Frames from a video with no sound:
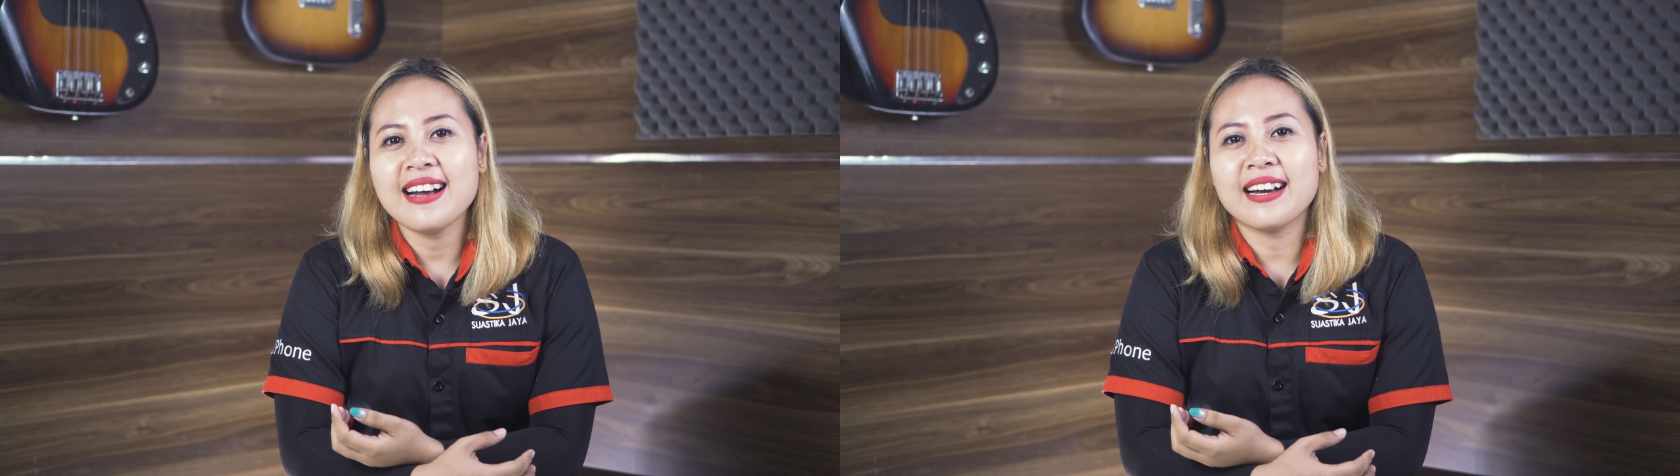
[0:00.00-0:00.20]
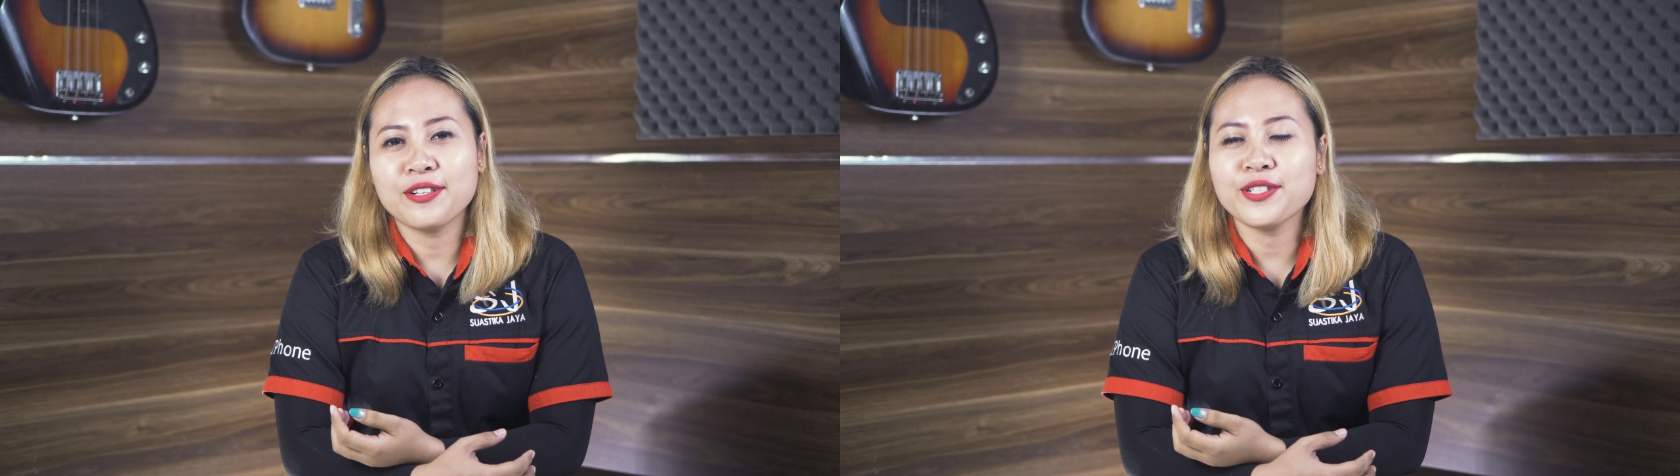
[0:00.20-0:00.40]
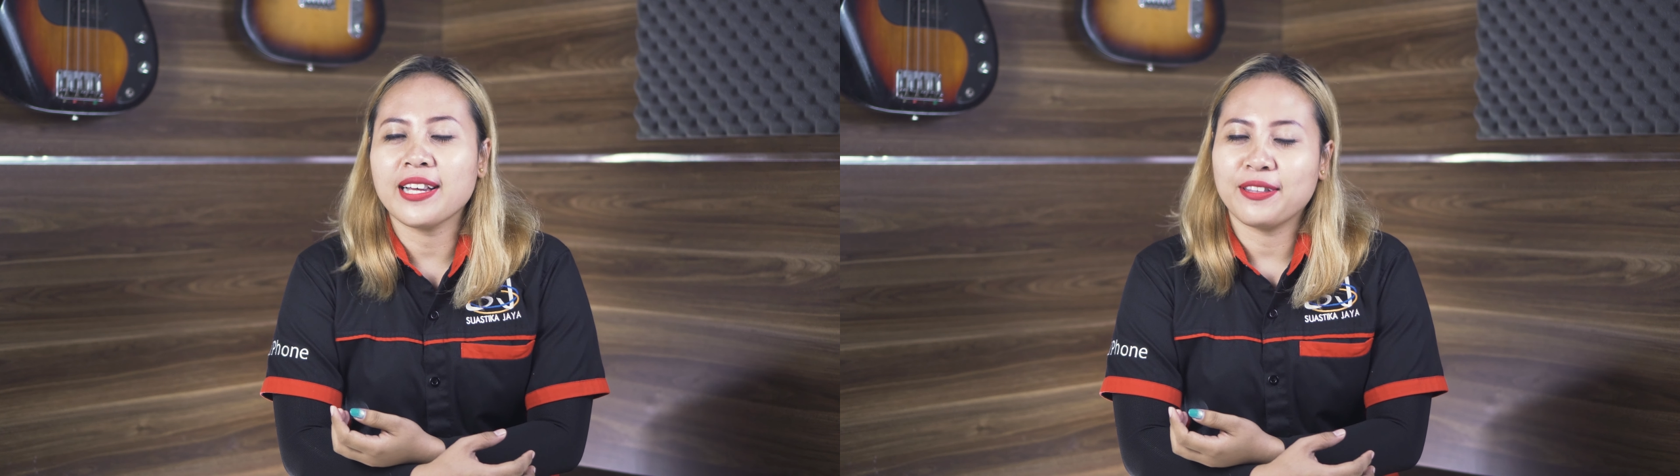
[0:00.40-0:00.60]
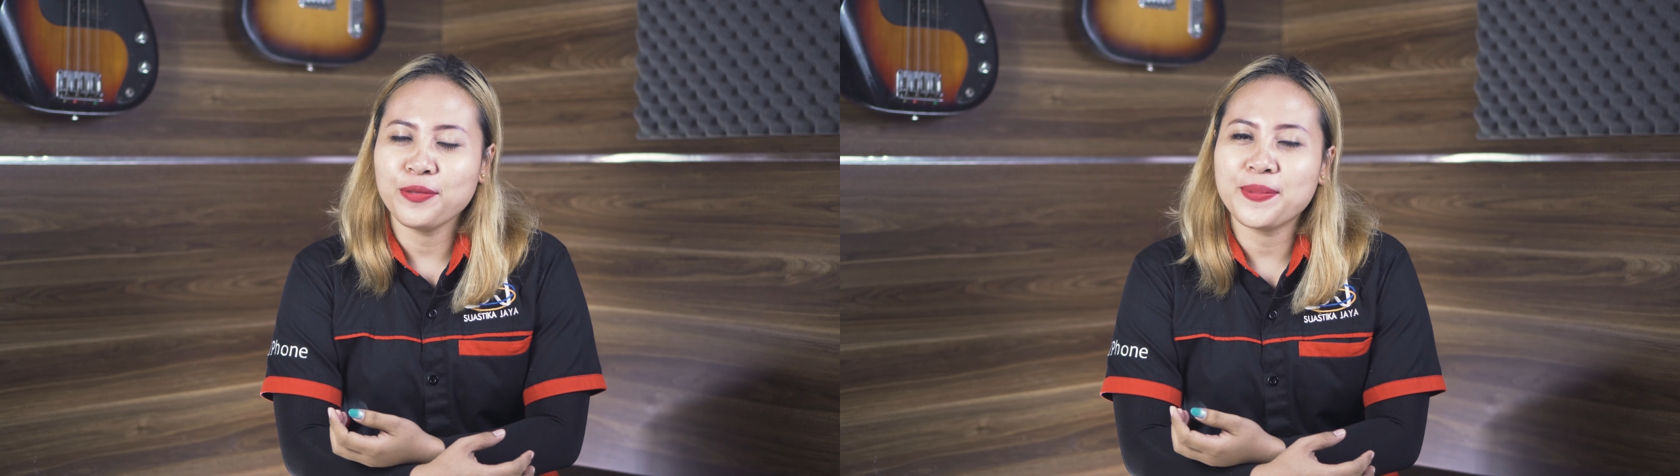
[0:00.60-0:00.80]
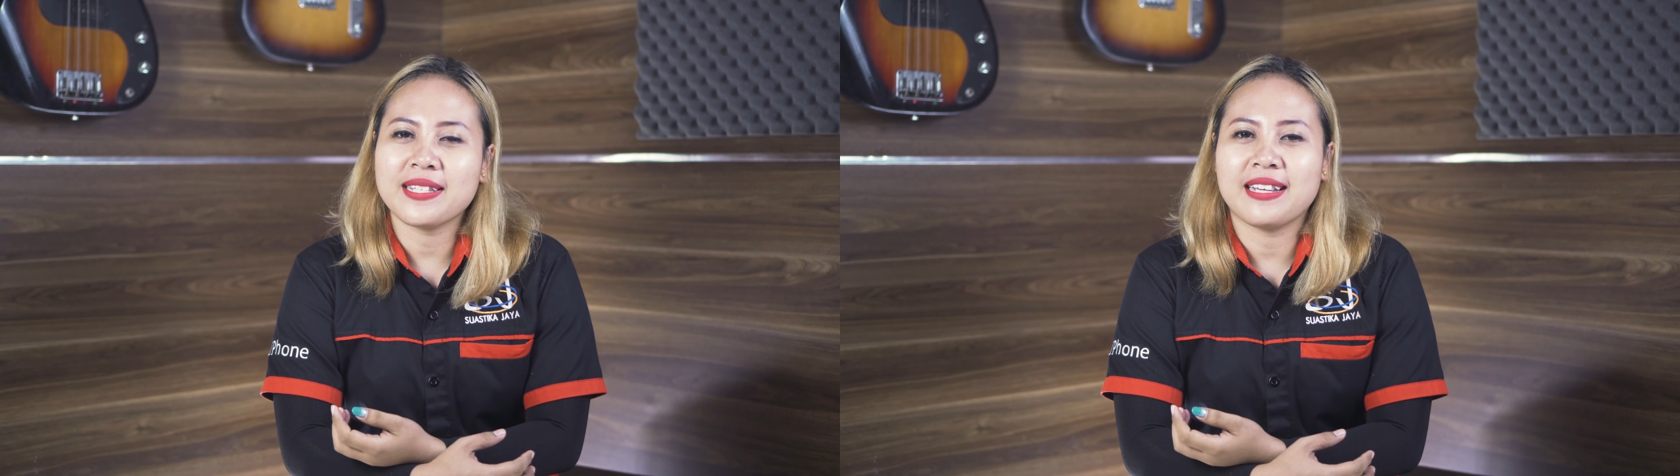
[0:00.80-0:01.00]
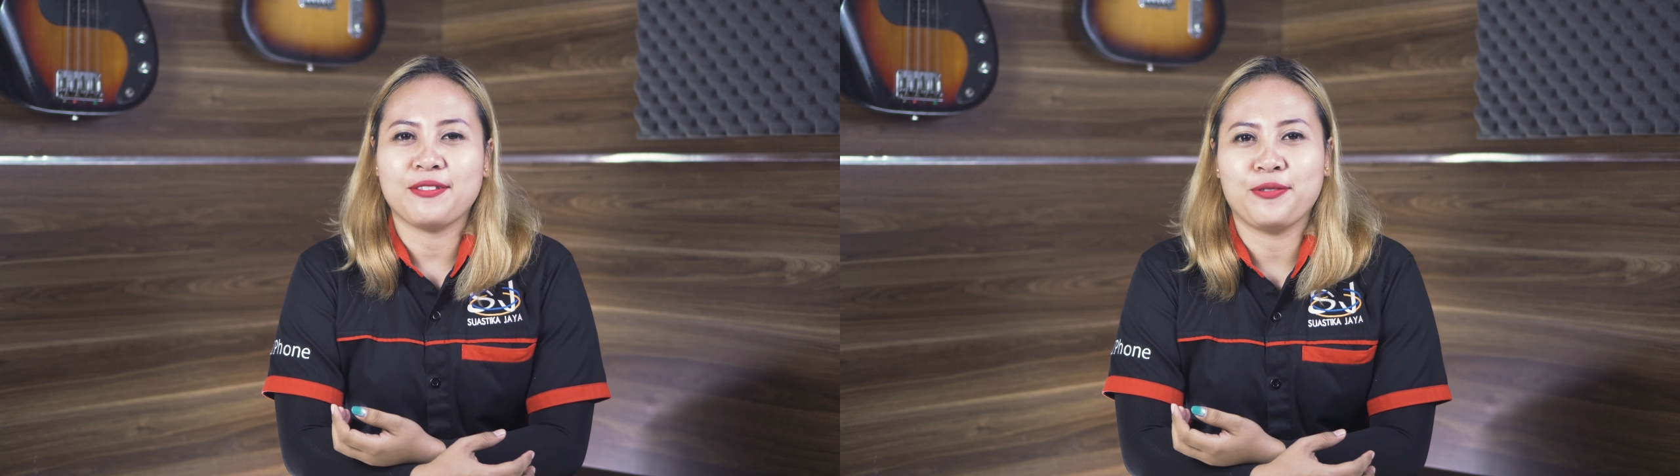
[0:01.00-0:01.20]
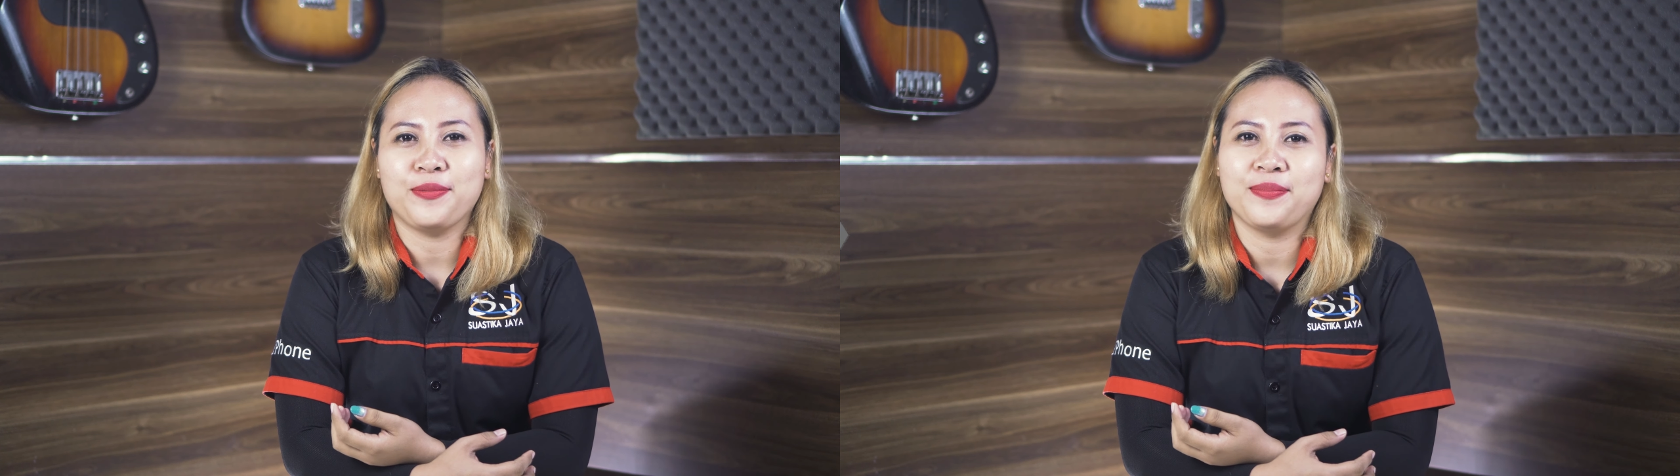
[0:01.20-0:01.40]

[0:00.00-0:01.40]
harus satu persatu.